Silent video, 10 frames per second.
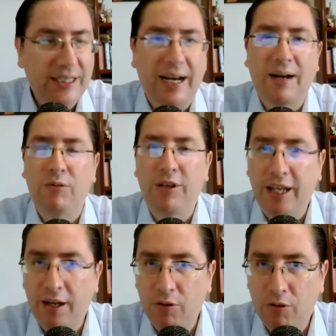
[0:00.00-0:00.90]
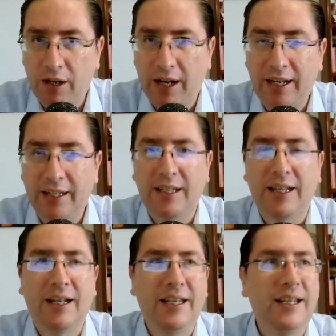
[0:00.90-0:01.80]
se reunieron con la gente
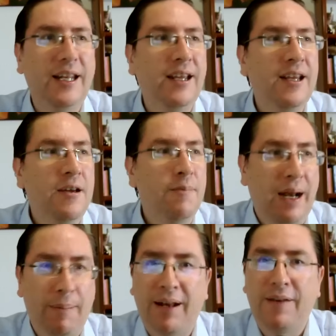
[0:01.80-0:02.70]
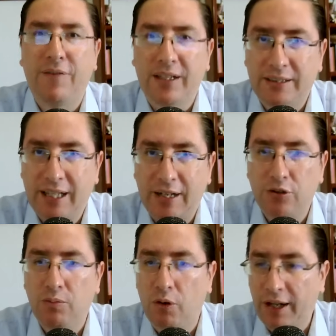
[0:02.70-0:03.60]
del INE para manifestar
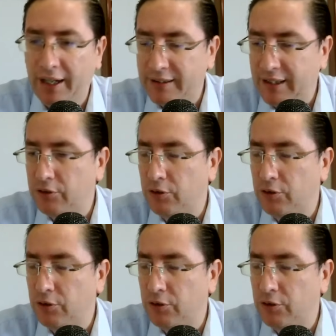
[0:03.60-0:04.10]
su molestia,